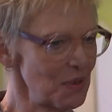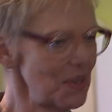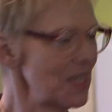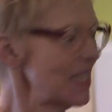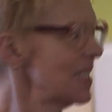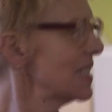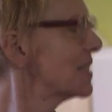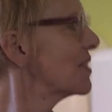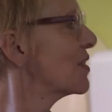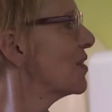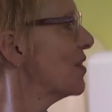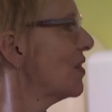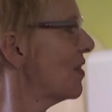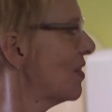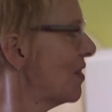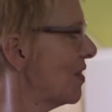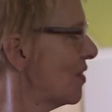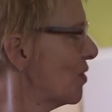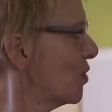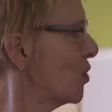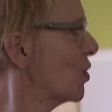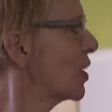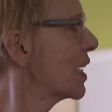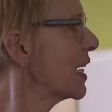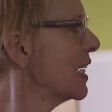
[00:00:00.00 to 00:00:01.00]
um
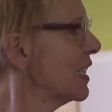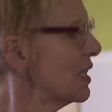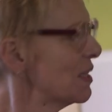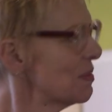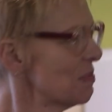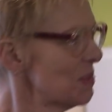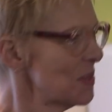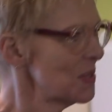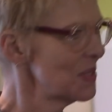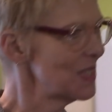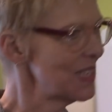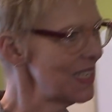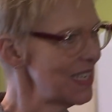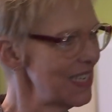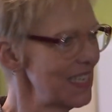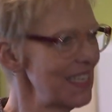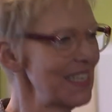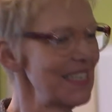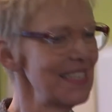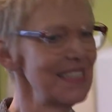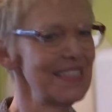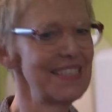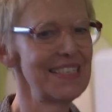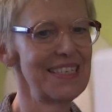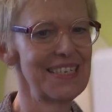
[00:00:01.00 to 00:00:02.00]
einige andere Themen
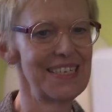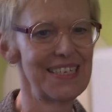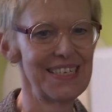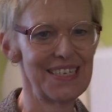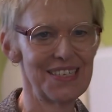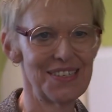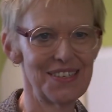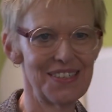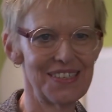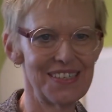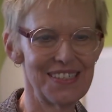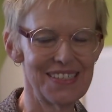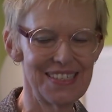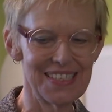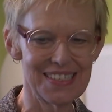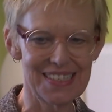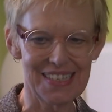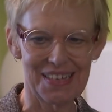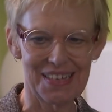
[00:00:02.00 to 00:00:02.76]
anzusprechen.